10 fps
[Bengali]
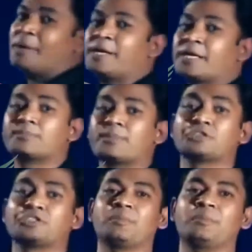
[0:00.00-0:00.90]
এক ব্যাপার আর
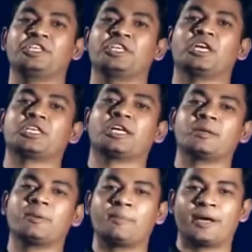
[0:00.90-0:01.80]
মানুষের বিশ্বাস
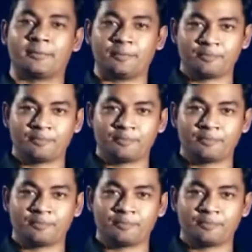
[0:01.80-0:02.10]
আরেক ব্যাপার